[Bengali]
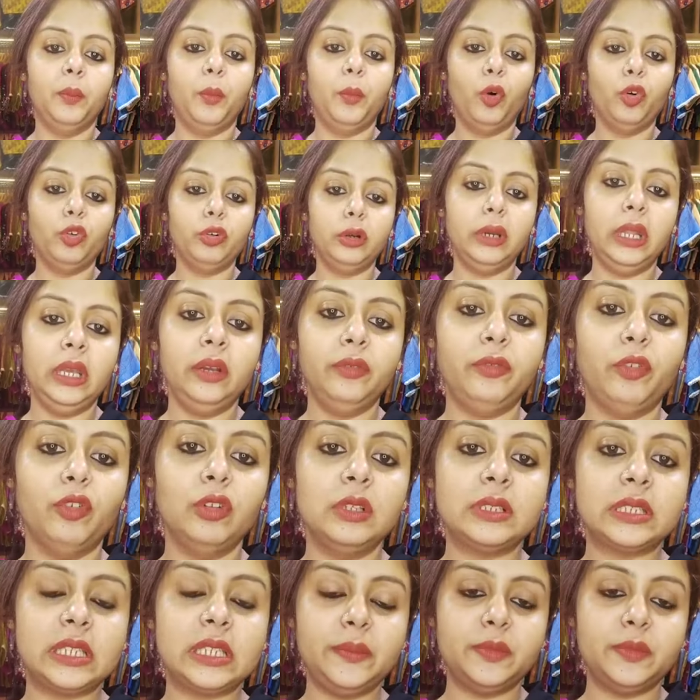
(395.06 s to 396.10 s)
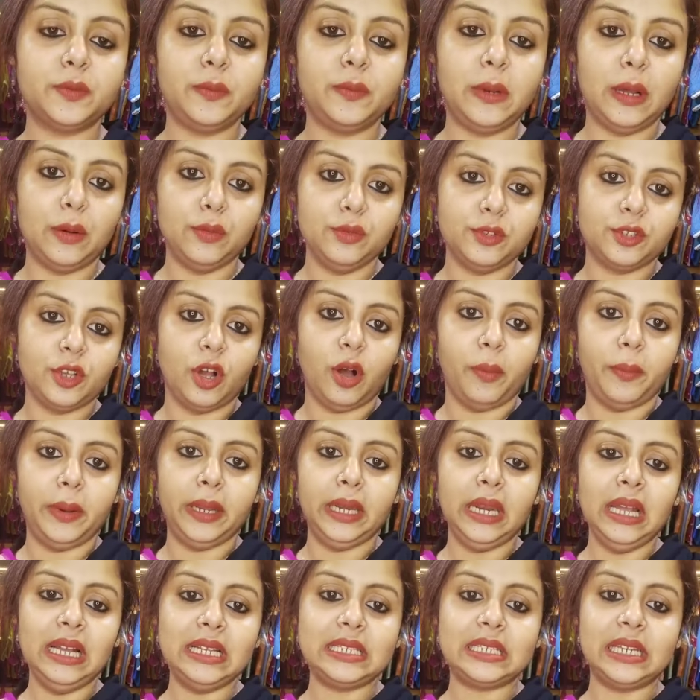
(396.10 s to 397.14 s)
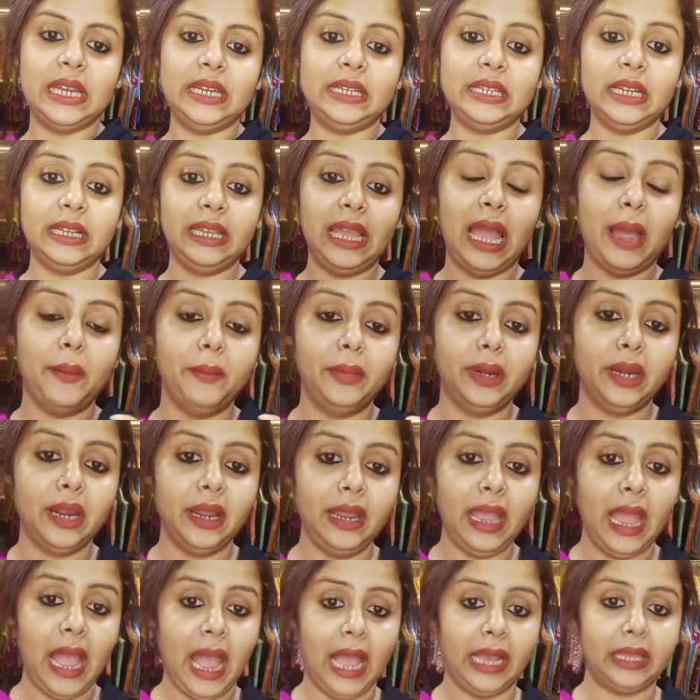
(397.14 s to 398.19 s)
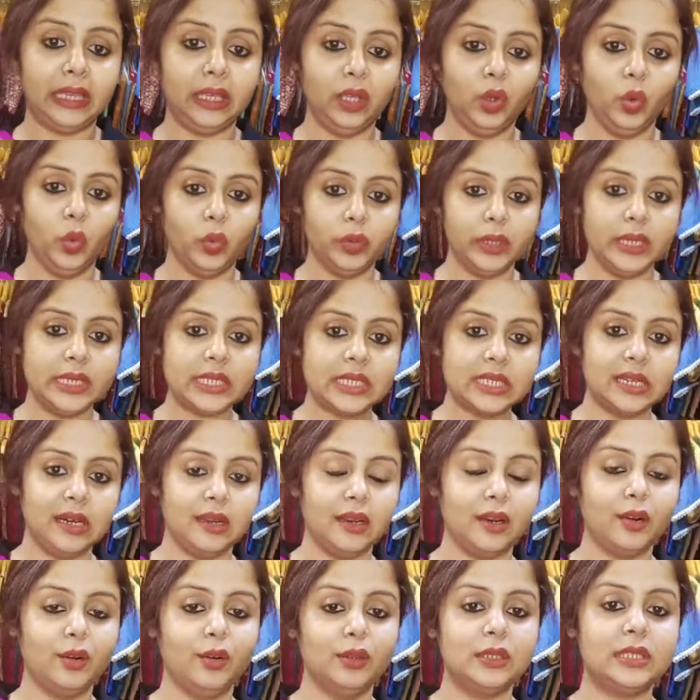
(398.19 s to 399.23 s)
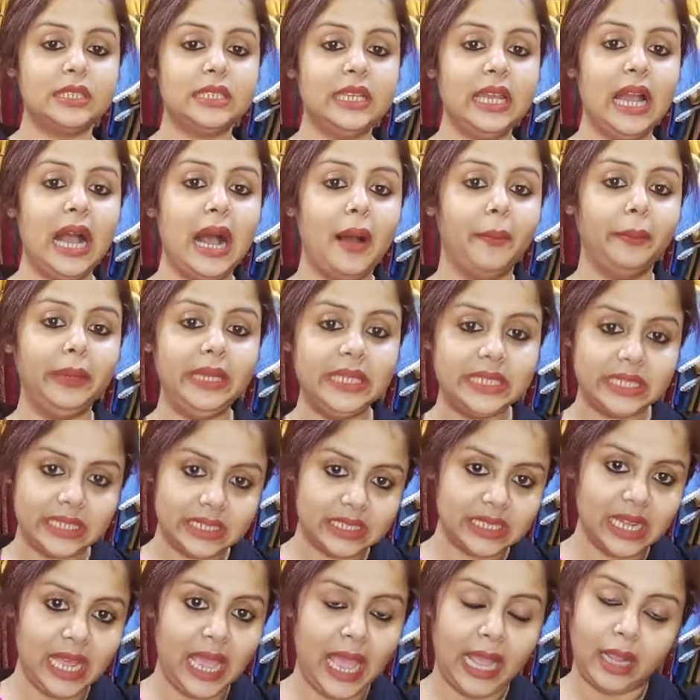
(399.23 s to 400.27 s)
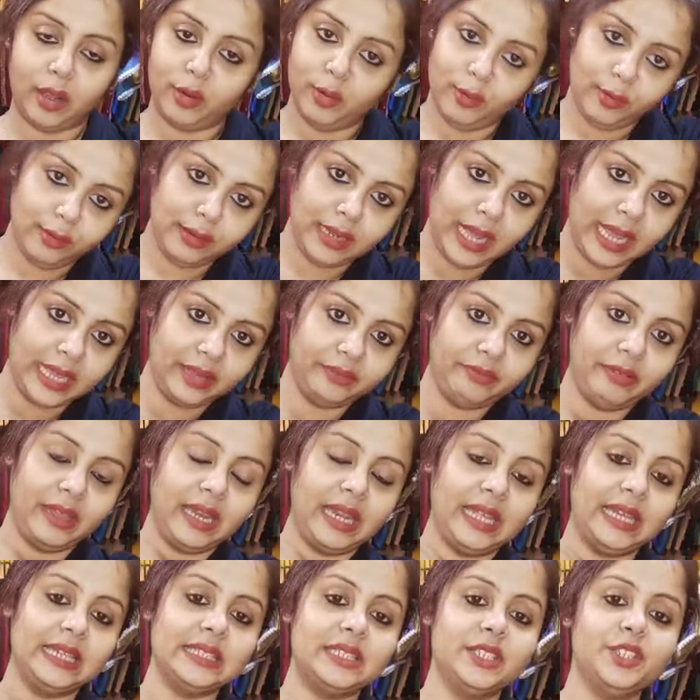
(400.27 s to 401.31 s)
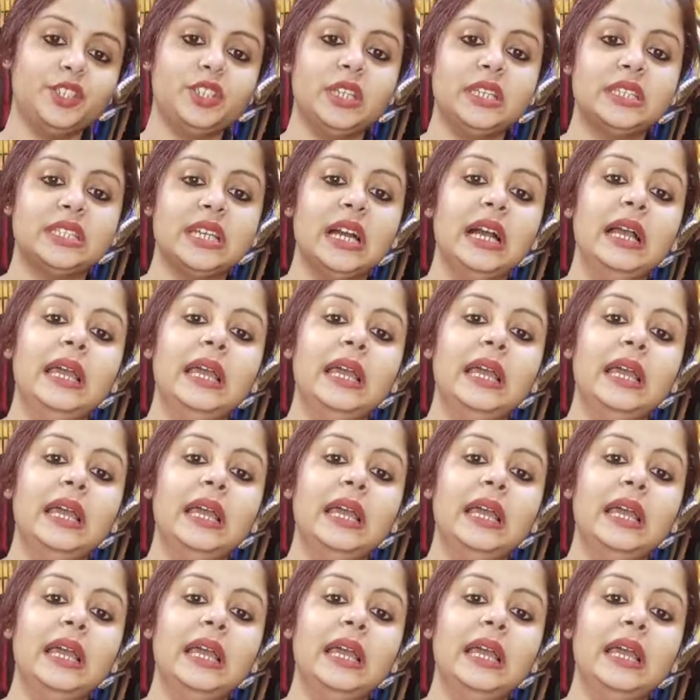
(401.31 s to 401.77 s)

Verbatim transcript: বোটনেক ফুল স্লিভস ব্লাউজ হবে না আচ্ছা এটা ক্যামেরায় অ্যাকিউরেট কালার হচ্ছে আমি যেটা এখন গায়ে ফেলে আছি সেটা